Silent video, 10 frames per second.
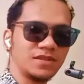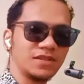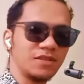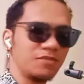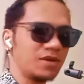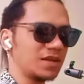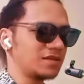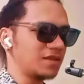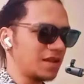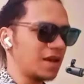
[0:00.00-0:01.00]
'Di ba? Like
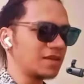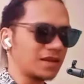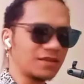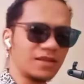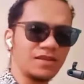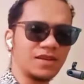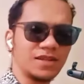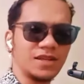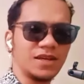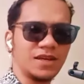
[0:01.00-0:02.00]
sinasaktan ka
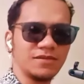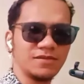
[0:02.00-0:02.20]
talaga.